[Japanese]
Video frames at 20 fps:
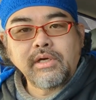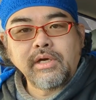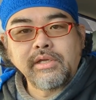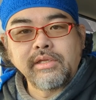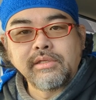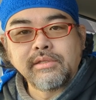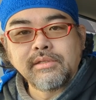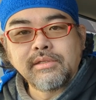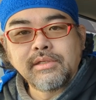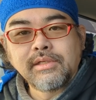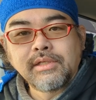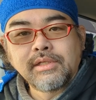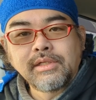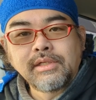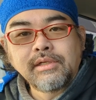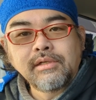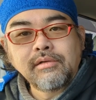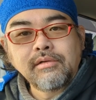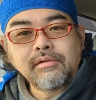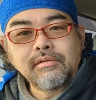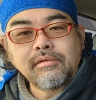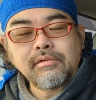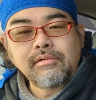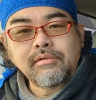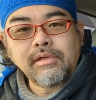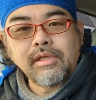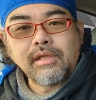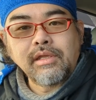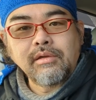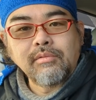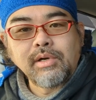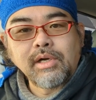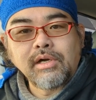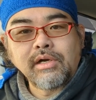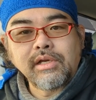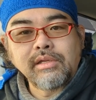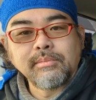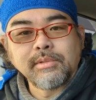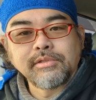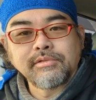いえー、分
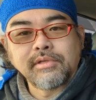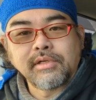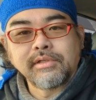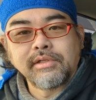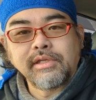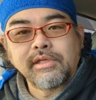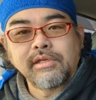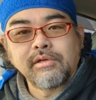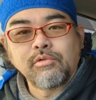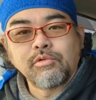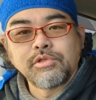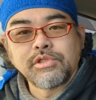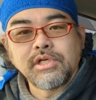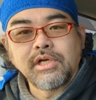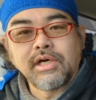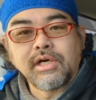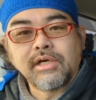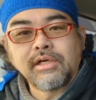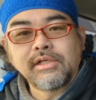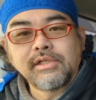かりますかねこちら、